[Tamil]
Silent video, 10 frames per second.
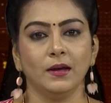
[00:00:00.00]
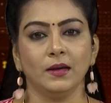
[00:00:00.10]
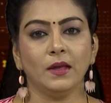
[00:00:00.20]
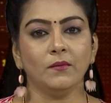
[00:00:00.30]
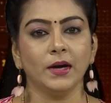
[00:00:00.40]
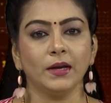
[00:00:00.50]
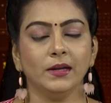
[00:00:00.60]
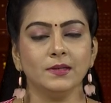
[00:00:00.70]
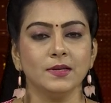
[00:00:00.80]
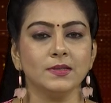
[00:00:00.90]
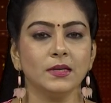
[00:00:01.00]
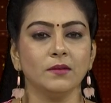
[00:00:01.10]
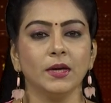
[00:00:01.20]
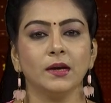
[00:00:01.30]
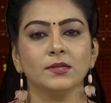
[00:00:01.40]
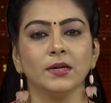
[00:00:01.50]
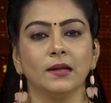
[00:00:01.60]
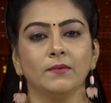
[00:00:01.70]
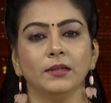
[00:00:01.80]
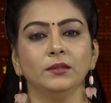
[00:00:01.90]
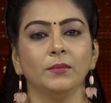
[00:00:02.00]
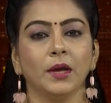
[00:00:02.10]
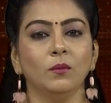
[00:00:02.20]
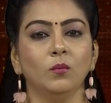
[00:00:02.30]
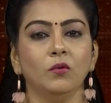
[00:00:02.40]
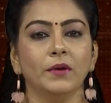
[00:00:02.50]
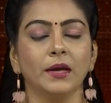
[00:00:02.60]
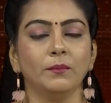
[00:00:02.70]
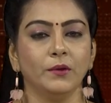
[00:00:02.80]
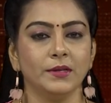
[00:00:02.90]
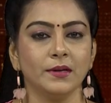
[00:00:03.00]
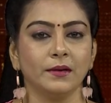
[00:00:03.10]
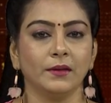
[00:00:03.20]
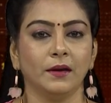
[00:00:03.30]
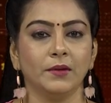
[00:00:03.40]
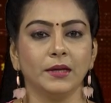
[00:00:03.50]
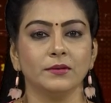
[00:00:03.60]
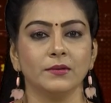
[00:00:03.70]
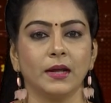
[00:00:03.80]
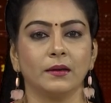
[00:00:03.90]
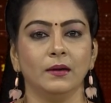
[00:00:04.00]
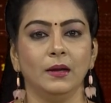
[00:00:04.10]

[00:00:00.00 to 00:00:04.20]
இதே வழக்கில் சிசிடிவி காட்சிகளை வைத்து மேலும் மூவரை போலீசார் தேடி வருகின்றனர்